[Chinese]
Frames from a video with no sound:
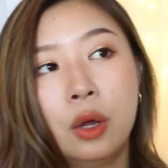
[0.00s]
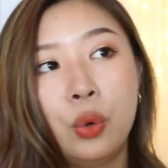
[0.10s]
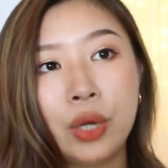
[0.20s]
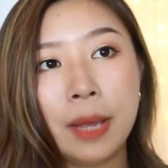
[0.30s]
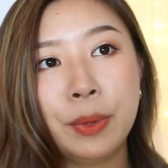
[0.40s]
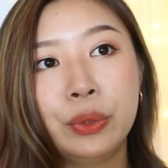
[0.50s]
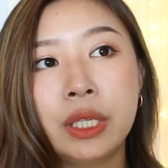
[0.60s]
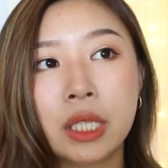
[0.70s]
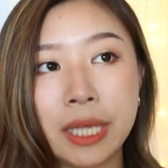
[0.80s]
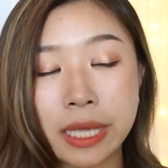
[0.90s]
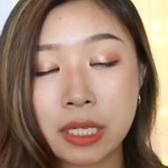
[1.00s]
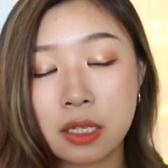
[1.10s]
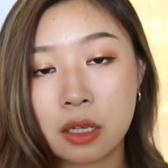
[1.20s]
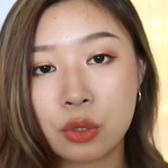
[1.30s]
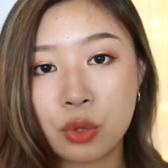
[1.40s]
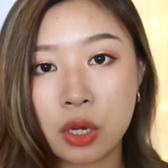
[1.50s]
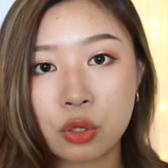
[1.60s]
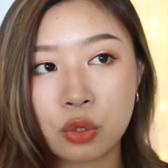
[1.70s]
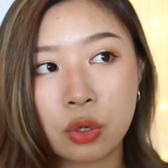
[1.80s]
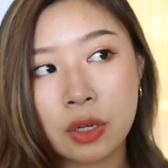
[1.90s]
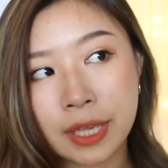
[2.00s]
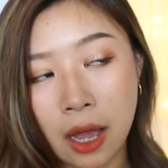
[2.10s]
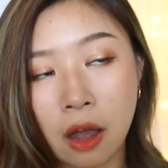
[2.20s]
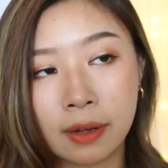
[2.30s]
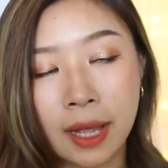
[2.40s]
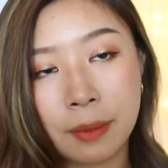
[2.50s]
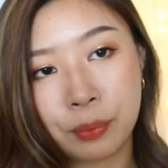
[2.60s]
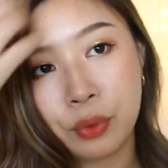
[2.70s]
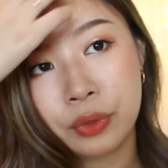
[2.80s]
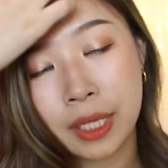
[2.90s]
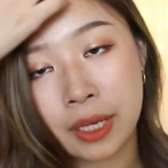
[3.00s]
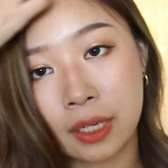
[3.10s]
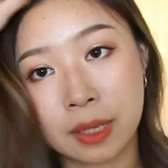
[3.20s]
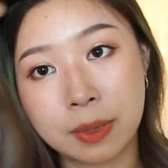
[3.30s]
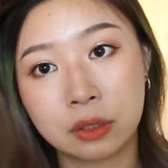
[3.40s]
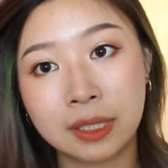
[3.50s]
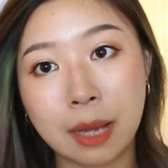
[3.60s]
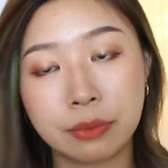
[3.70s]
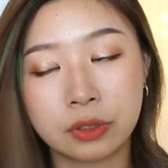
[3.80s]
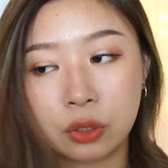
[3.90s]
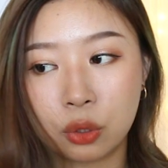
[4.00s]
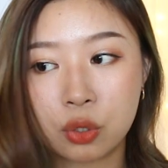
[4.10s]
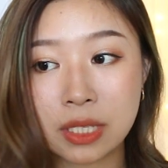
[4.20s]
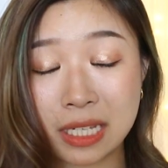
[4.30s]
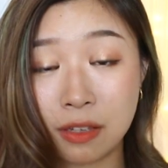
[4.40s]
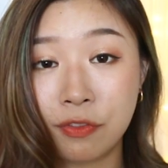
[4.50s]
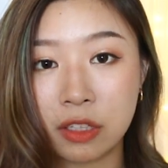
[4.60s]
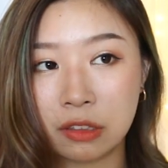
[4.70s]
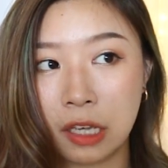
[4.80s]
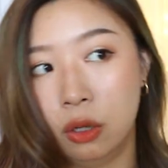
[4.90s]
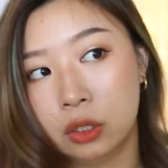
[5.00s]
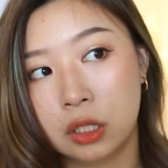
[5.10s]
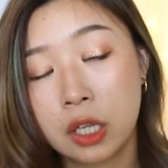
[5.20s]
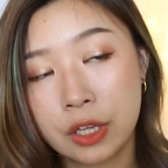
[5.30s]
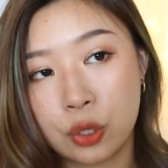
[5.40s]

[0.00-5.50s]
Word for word: Huda beauty 的颜色虽然说也好看，不过那个里面大部分的都是紫粉调的，